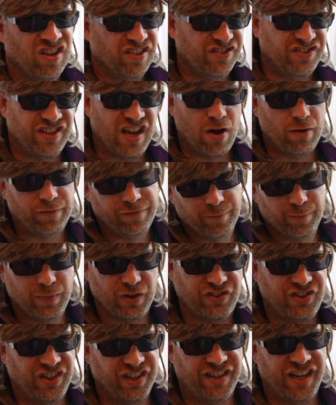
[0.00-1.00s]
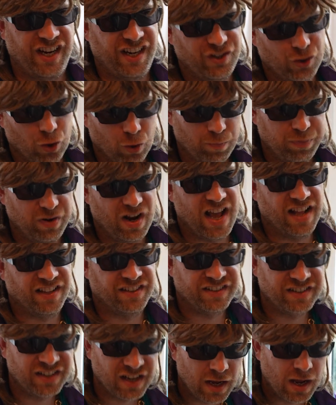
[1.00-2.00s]
saufen bis die Dichtung
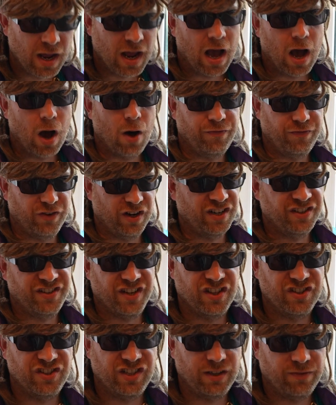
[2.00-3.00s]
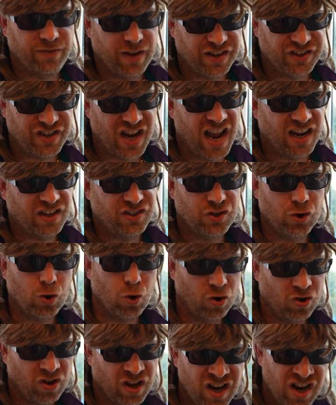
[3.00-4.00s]
platzt. Auf intensiver
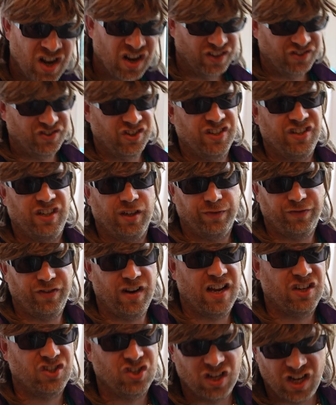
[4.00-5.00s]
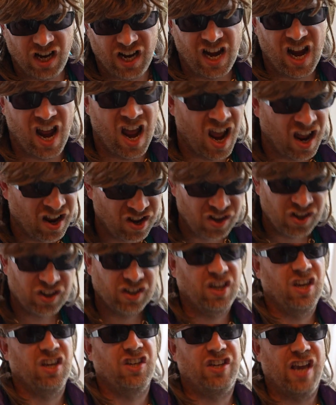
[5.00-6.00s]
Taktung. Sind die Flaschen leer,
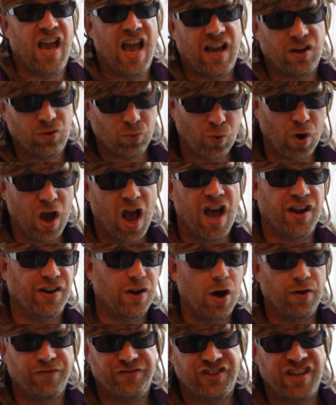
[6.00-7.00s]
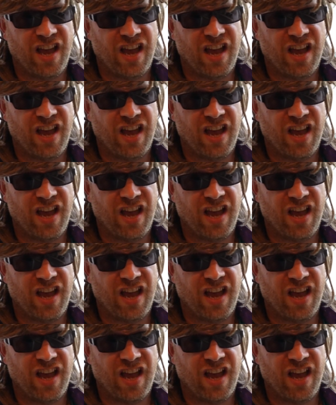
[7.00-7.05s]
gehe ich akkurat auf